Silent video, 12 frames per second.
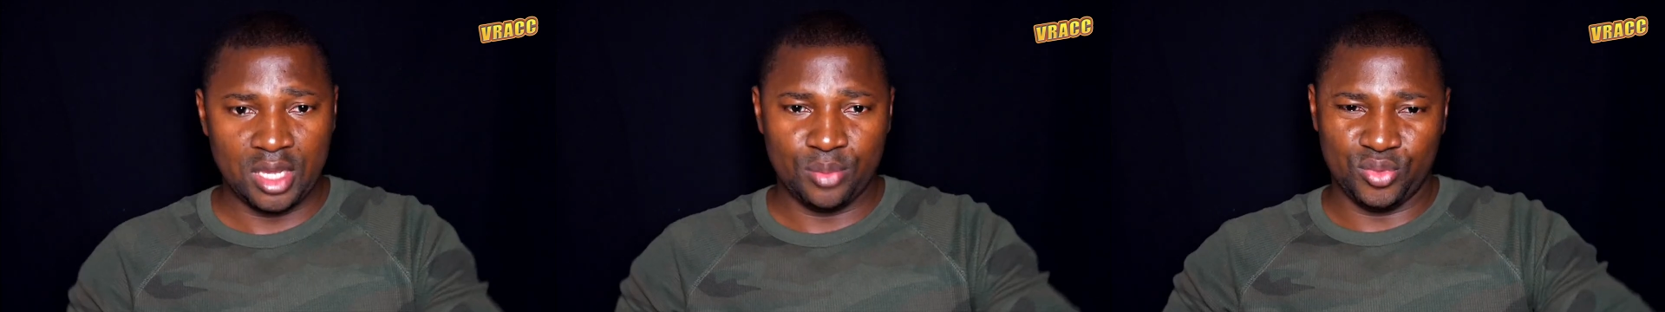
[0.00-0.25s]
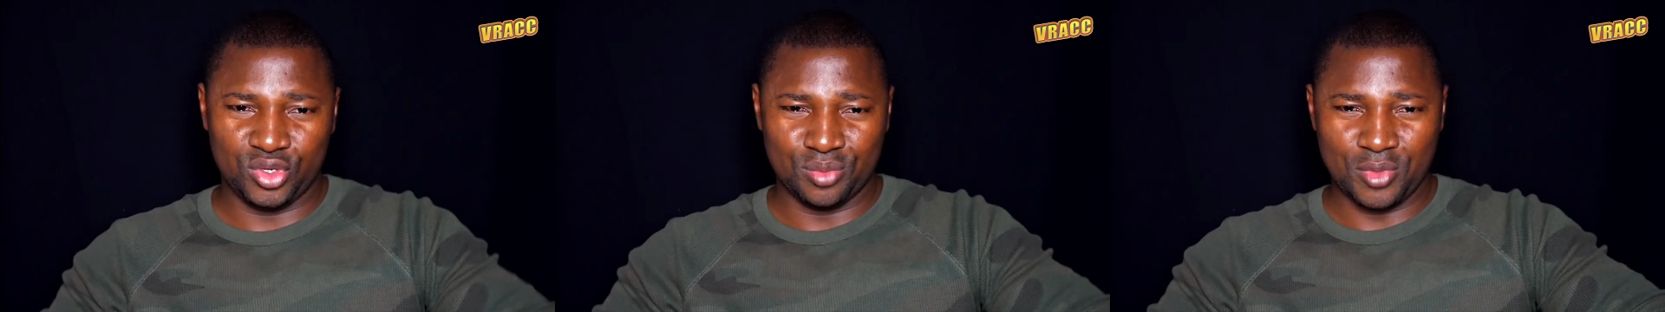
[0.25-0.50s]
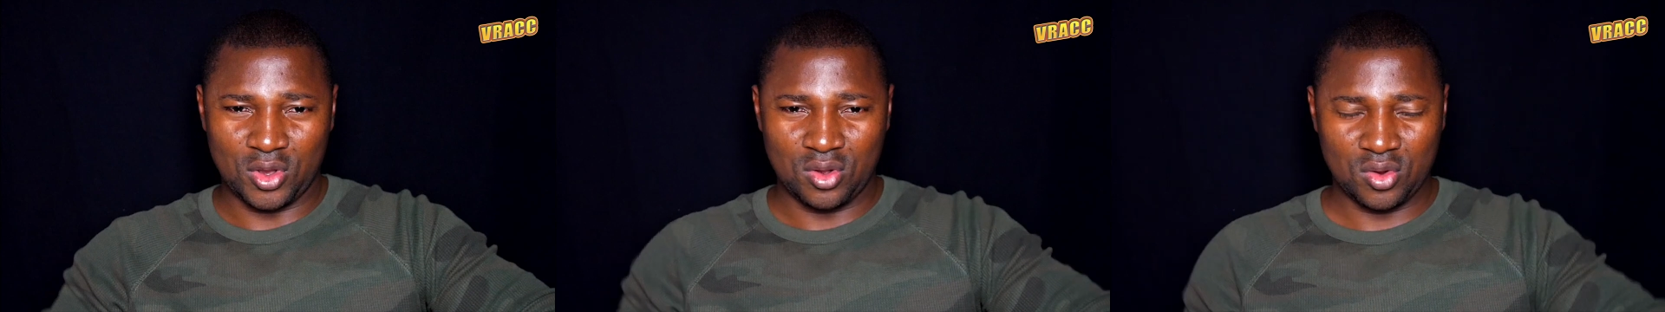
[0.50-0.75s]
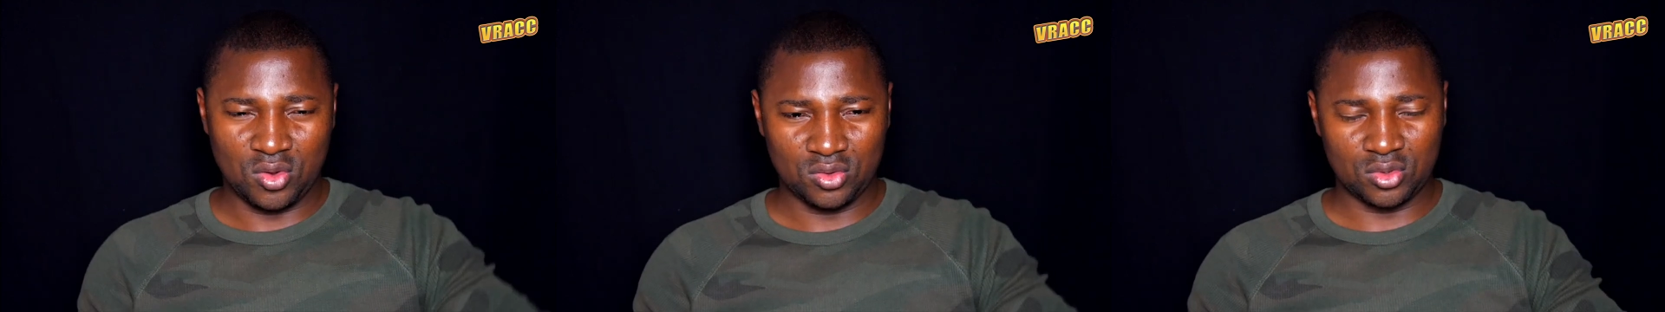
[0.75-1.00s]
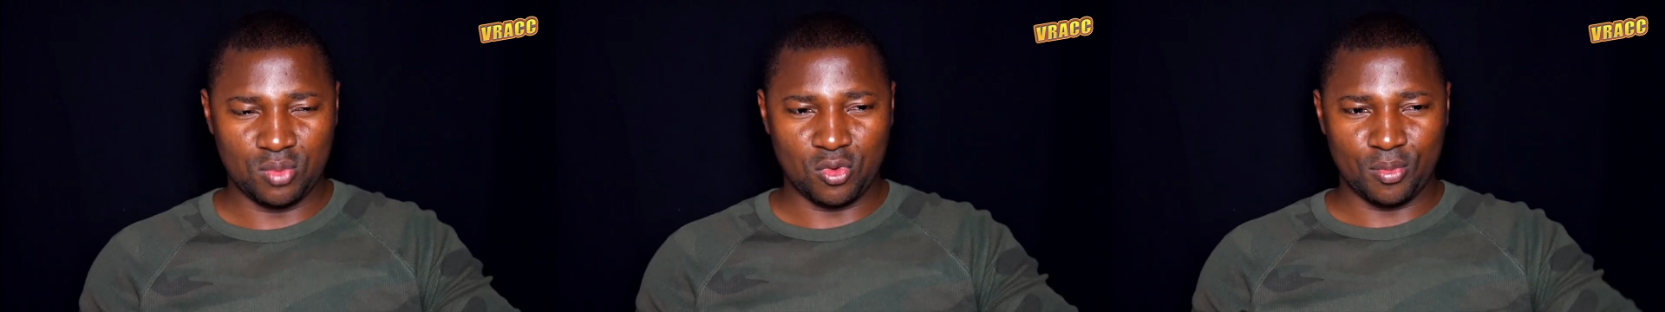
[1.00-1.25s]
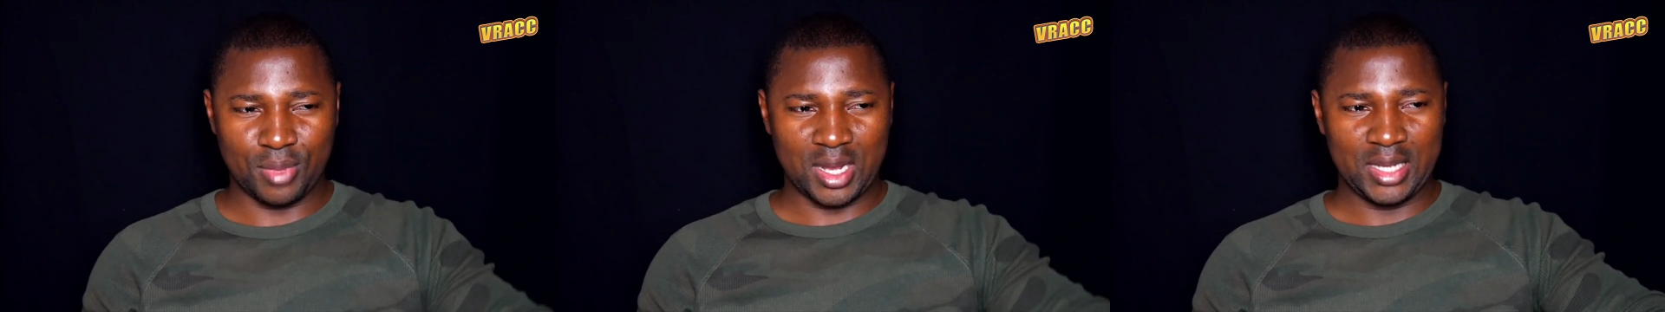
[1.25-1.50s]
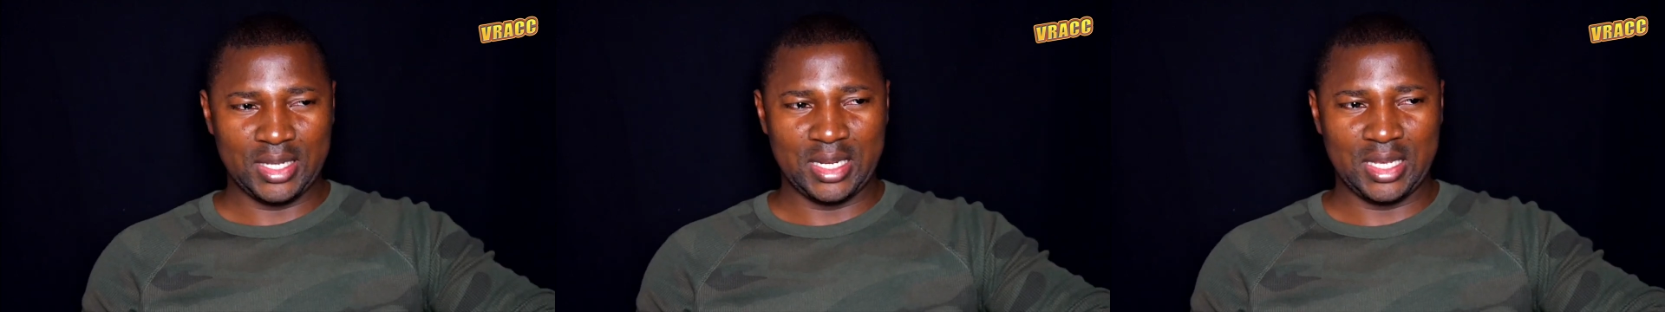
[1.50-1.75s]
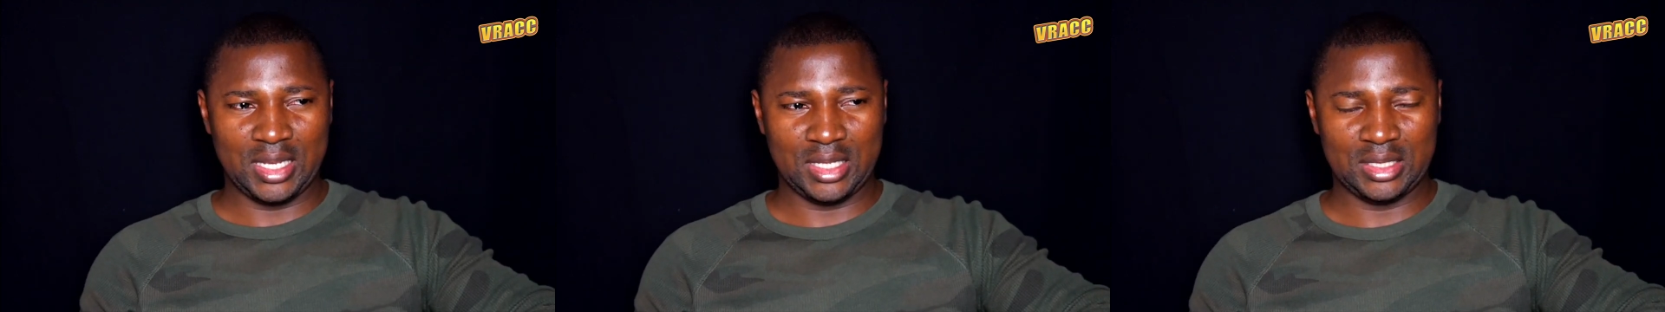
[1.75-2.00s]
Et puis je me rends compte que mon bras, il
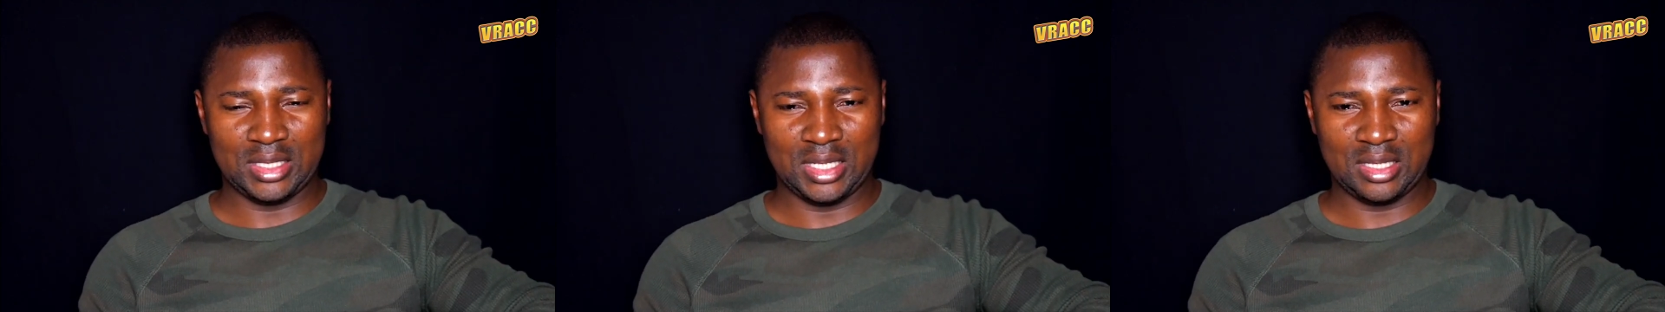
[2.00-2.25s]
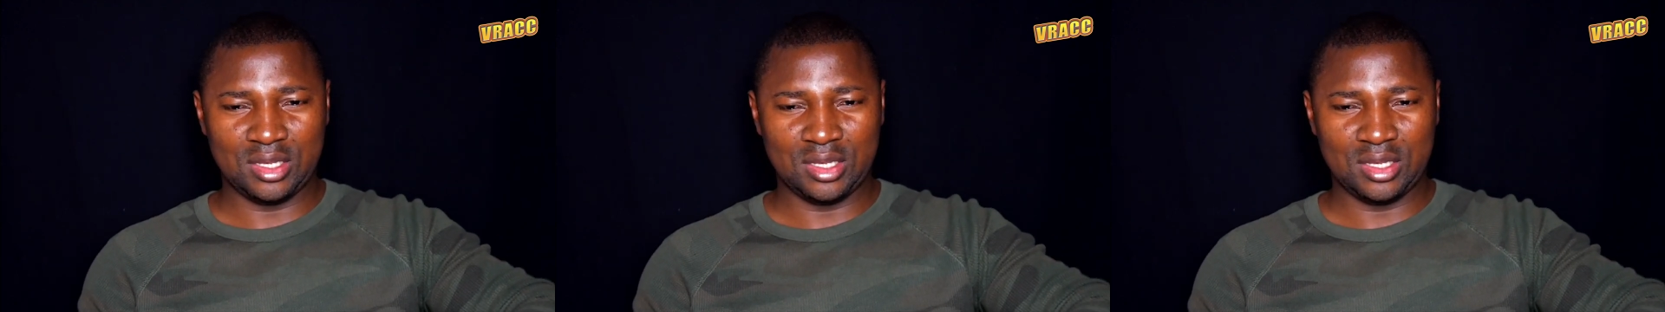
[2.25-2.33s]
est,